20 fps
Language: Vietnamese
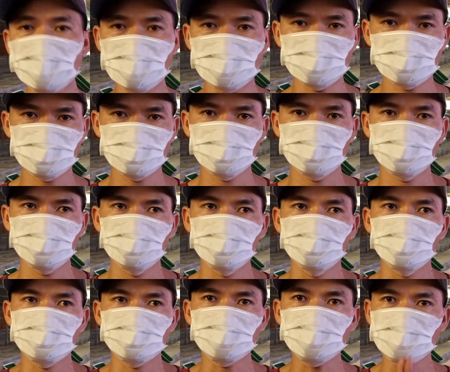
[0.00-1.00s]
ra
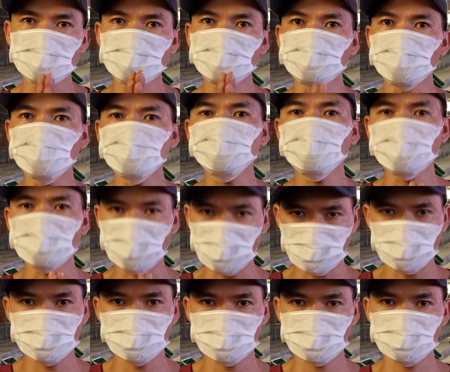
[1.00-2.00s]
chích cho nó mũi thuốc
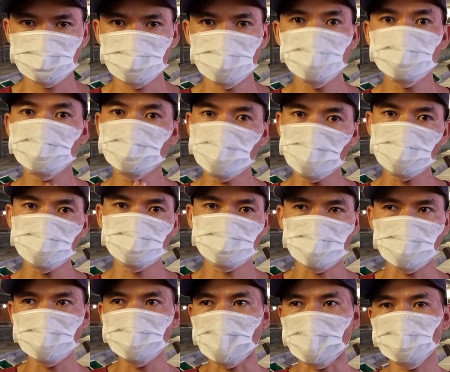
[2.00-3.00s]
liền thì nó mới bớt
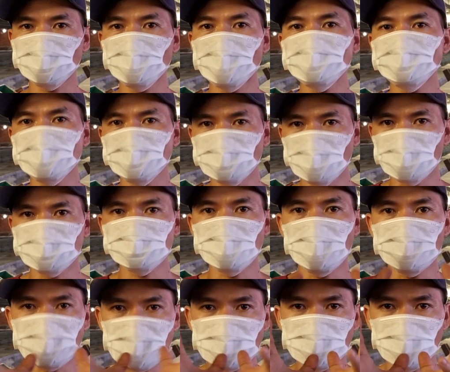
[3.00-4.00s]
còn để nặng quá xịt bụng
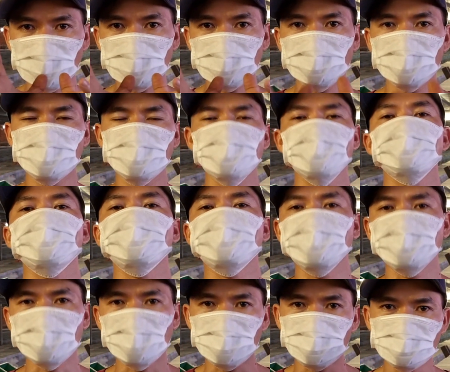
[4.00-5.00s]
to ra rồi
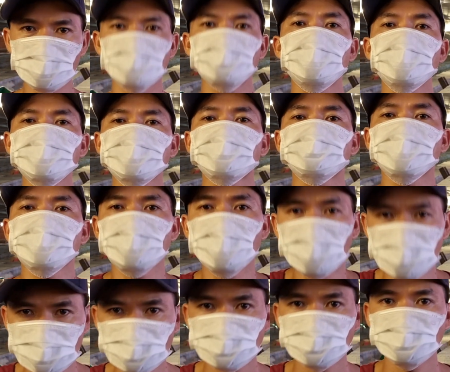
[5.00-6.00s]
thì không bao giờ bớt nghe bà
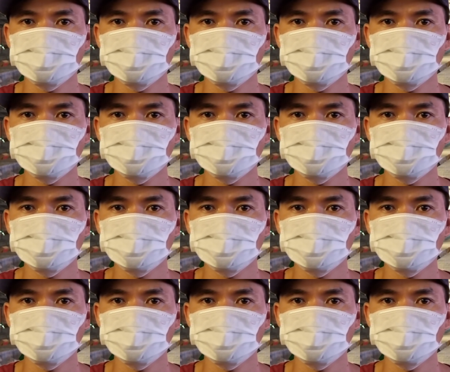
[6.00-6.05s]
con